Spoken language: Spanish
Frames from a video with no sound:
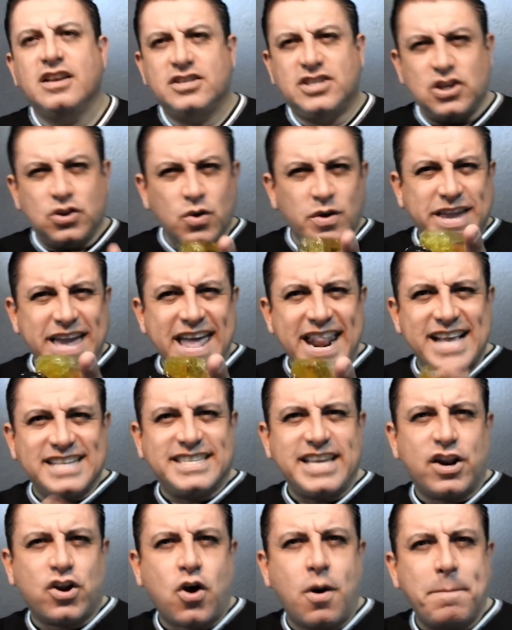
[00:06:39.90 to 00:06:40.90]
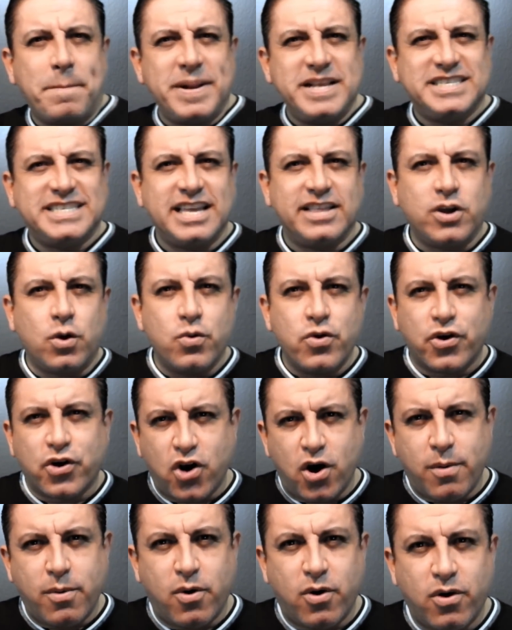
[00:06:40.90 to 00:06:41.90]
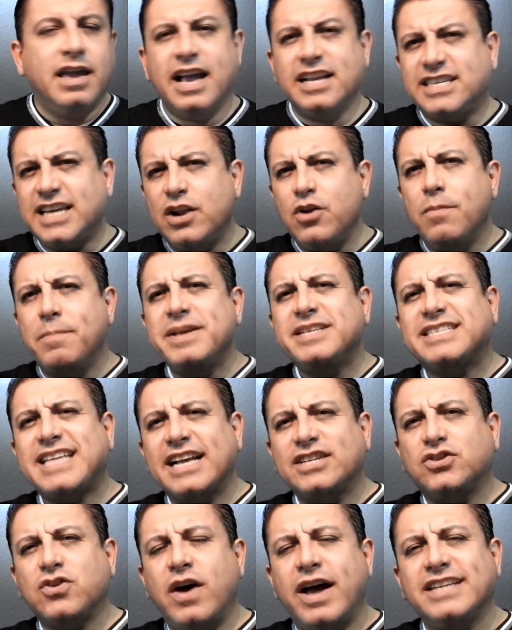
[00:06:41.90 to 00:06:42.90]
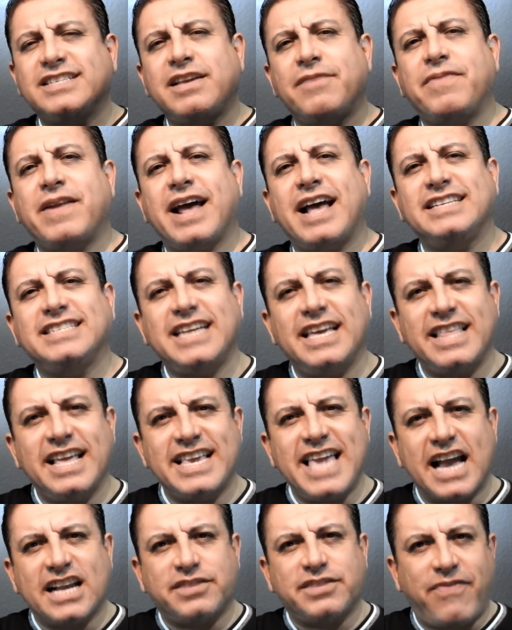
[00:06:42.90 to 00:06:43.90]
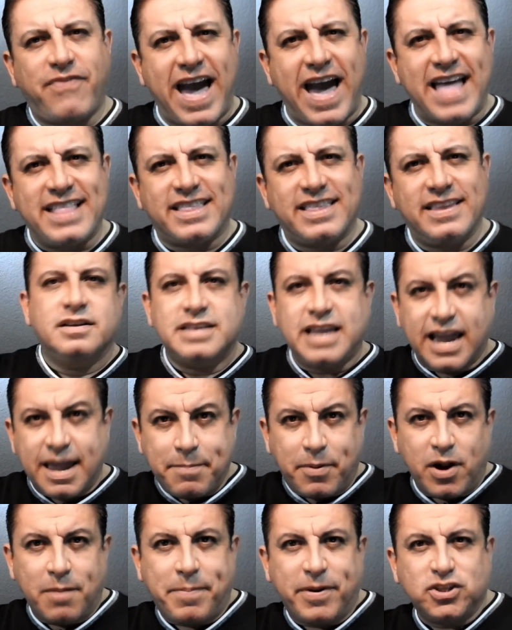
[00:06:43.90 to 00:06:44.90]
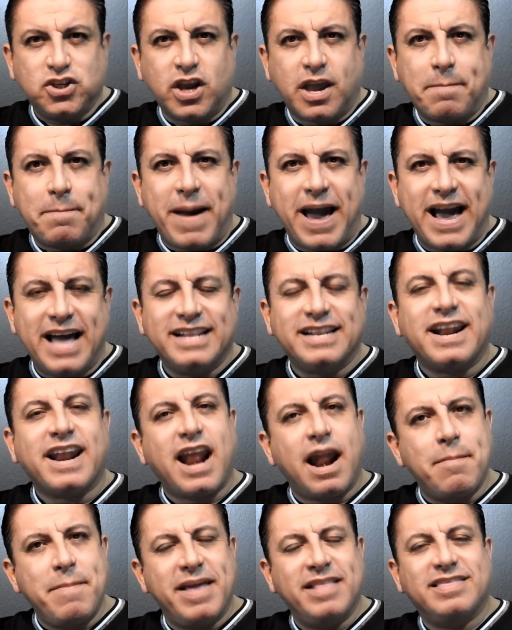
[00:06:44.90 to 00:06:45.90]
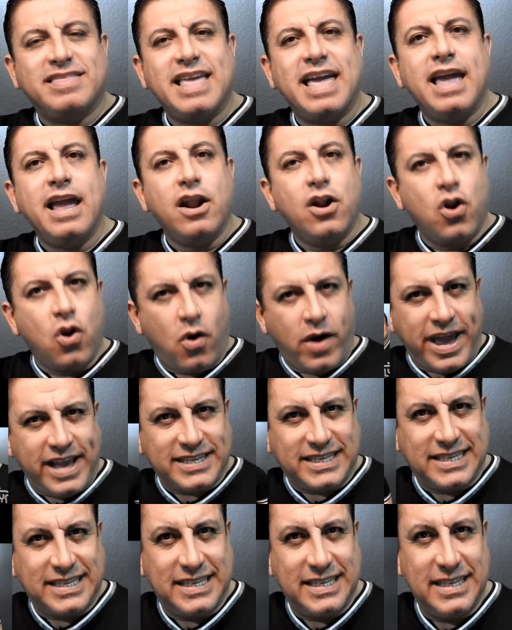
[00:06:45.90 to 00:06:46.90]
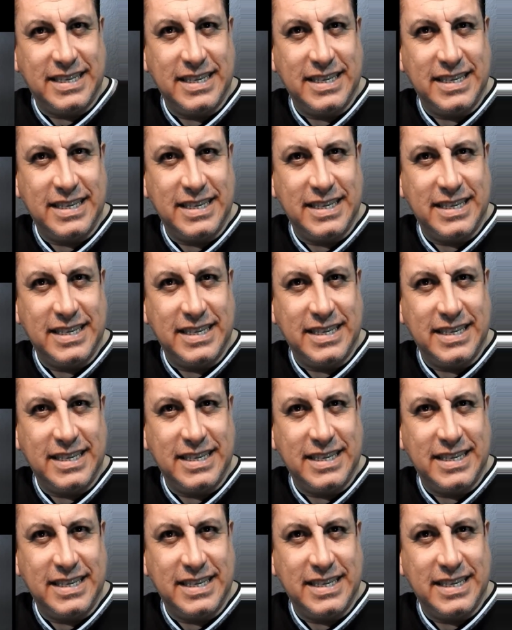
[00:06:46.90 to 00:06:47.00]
Si tú quieres ser cómplice de un robo, échale un vistazo a esta fragancia de Jack's Fat, ya que por el precio que paga realmente lo es.